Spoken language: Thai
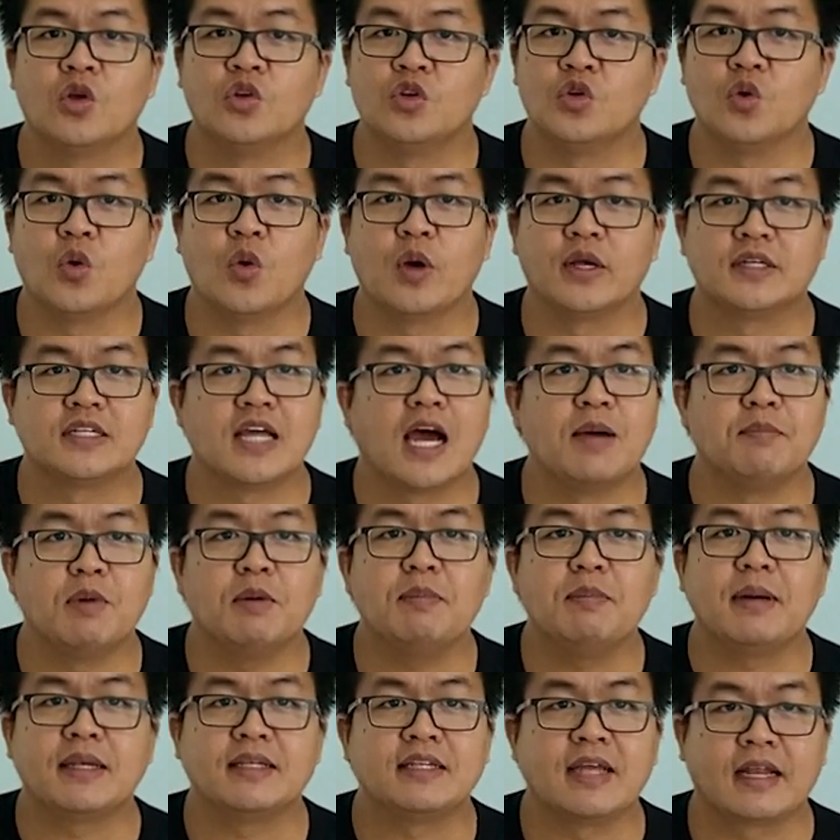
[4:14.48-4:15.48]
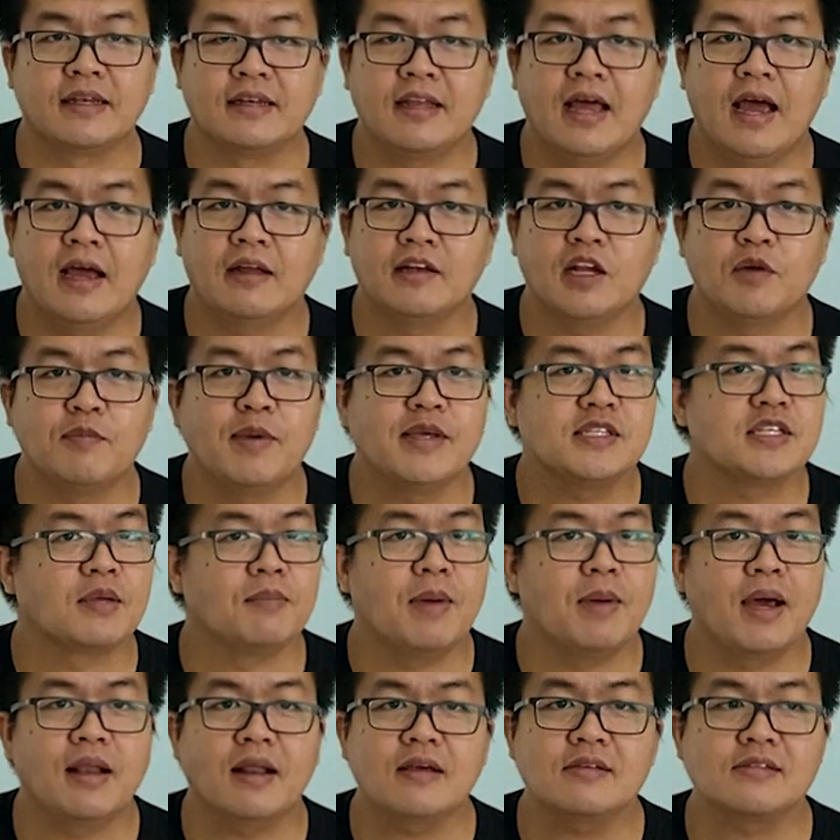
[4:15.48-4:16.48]
โดยธรรมบัญญัติได้ เราไม่สา
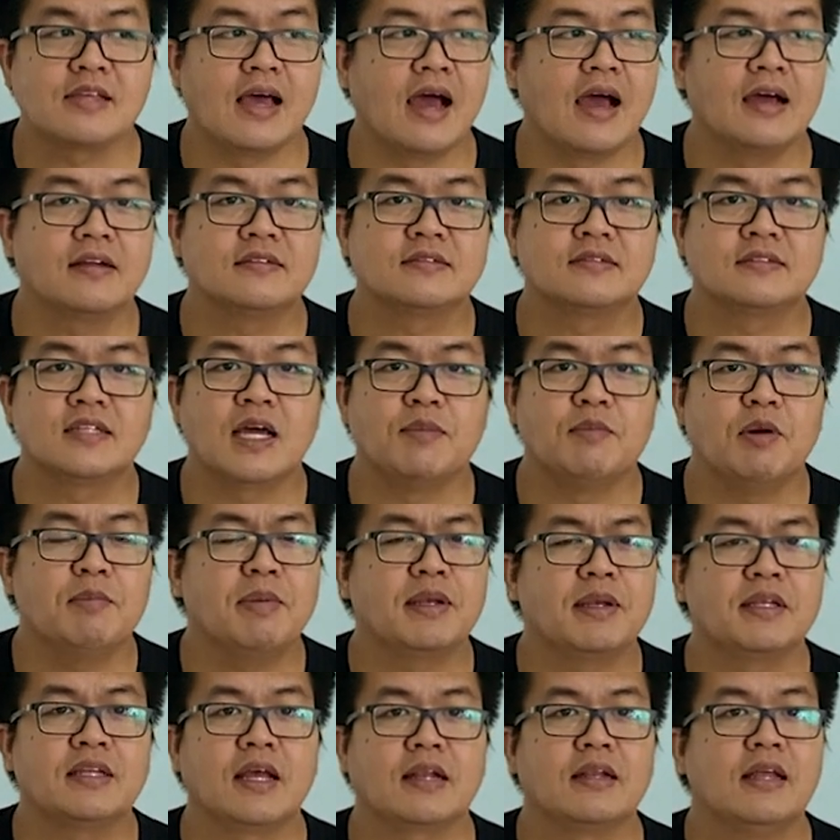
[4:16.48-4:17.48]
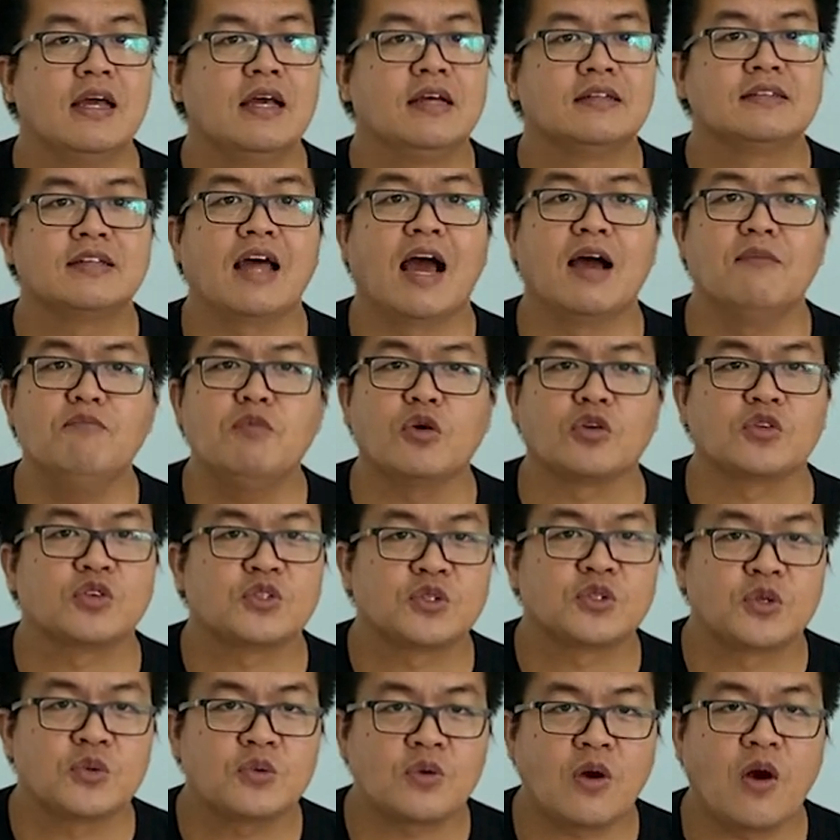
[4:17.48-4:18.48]
มารถรักษาธรรมบัญญัติทั้งหมด
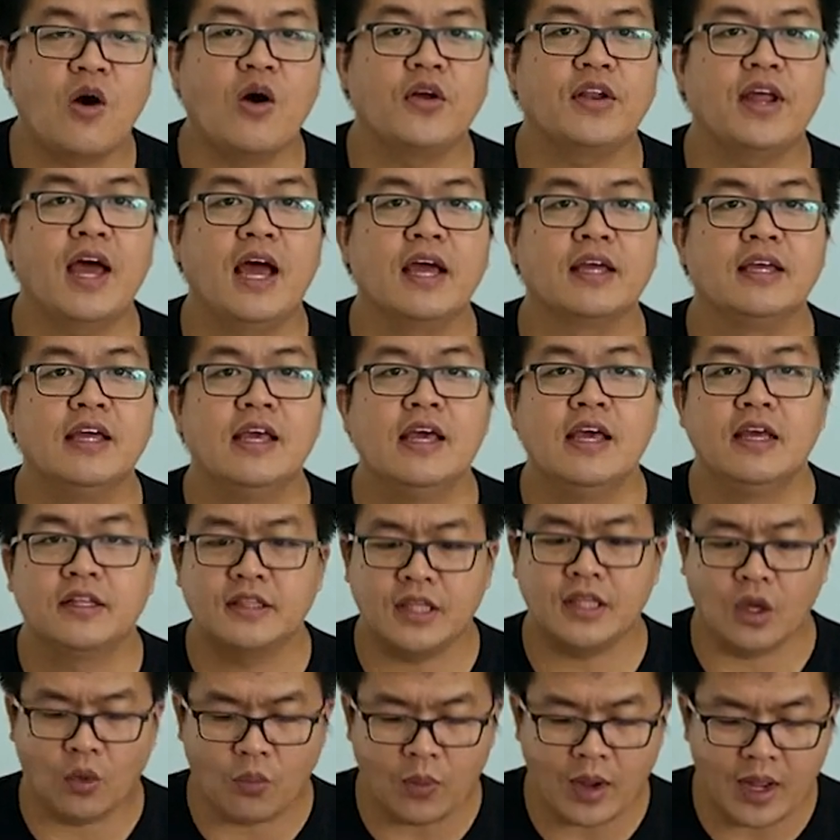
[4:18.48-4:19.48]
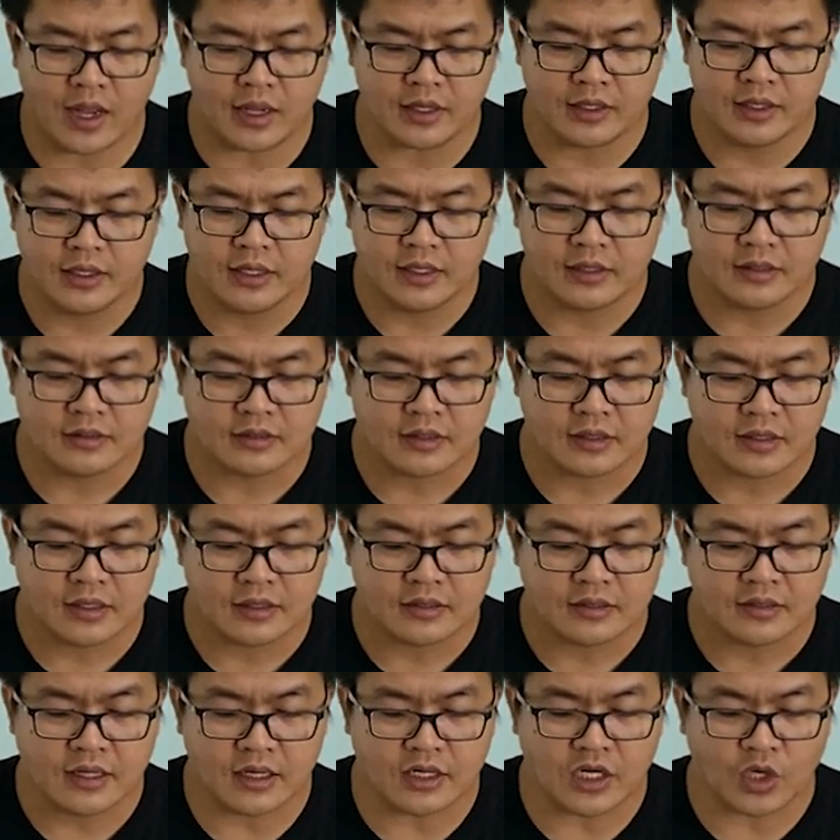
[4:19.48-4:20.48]
ทุกข้อได้ แต่ว่า
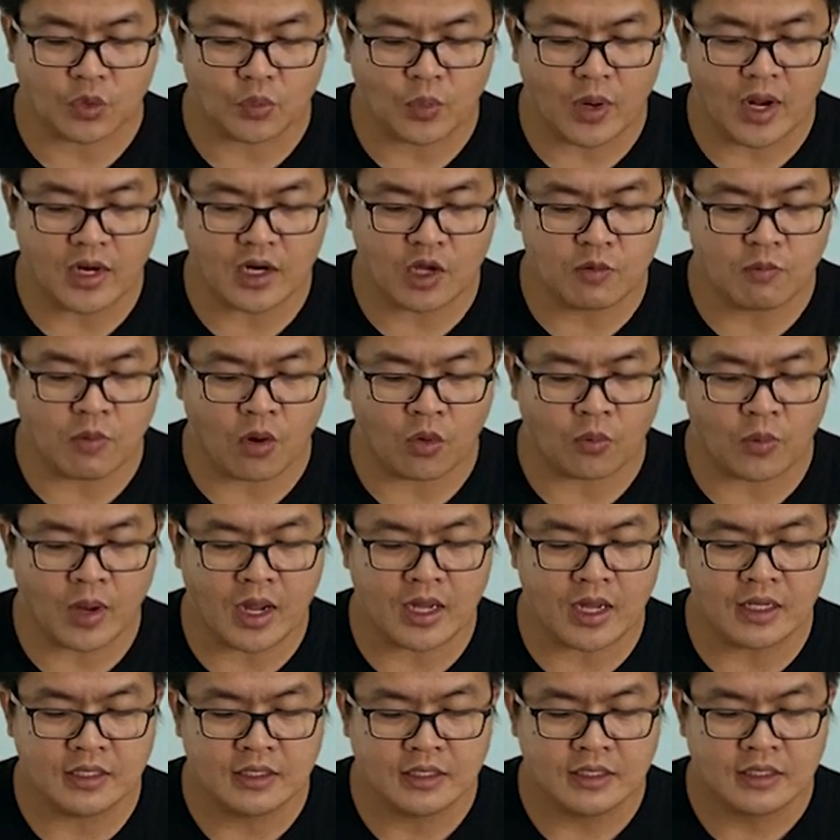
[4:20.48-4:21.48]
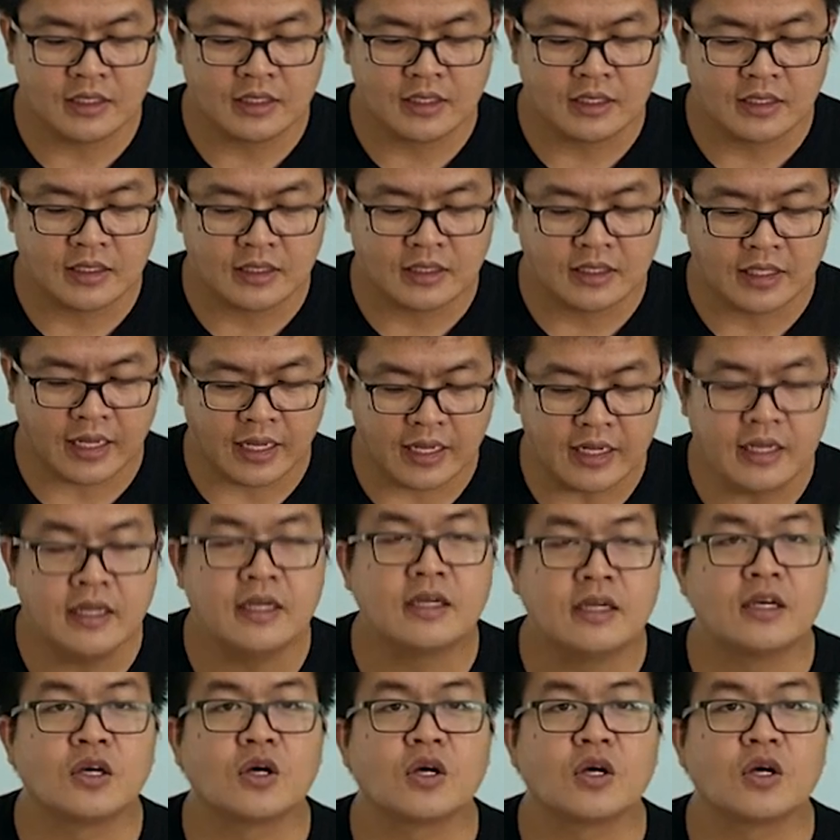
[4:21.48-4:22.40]
ถ้าเกิดว่าเราบอกว่า เอ๊ะ